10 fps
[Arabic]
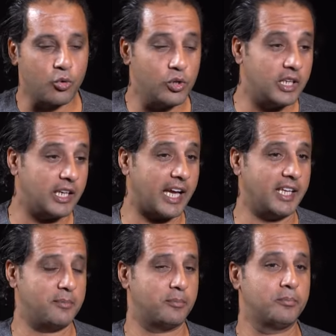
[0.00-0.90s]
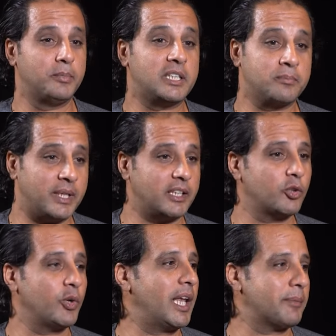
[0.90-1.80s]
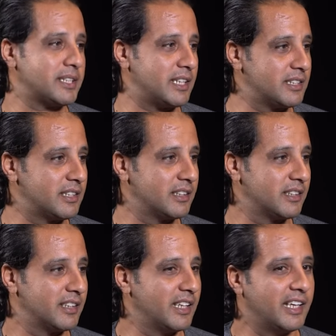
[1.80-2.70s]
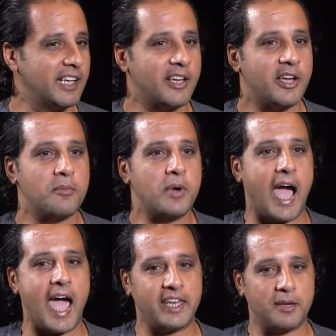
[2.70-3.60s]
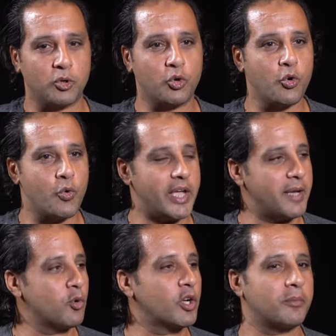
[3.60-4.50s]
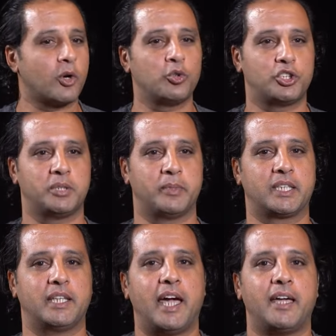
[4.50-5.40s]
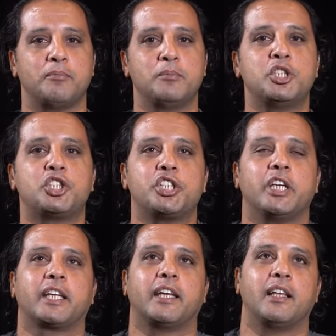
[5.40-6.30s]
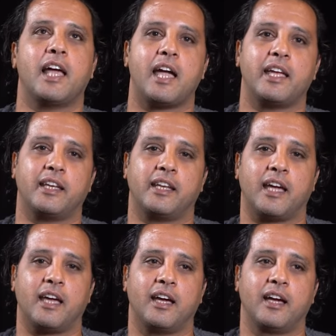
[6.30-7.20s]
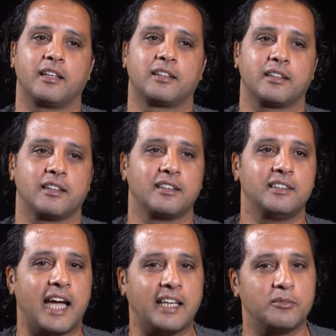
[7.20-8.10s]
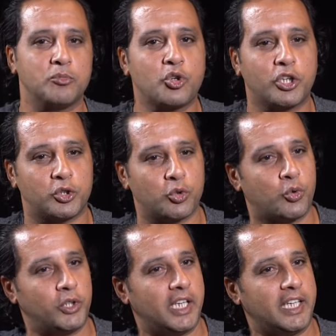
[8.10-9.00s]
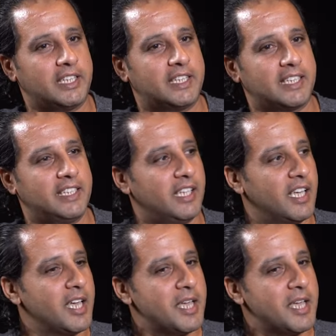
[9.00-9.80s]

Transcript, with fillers: كل لعيب بيتمنى انه يلعب اساسي ماشي آه. انا من جوايا ممكن ما اكونش مرتاح مش حكايه لا يعني انا في نفسيات يعني ممكن تكون الحته دي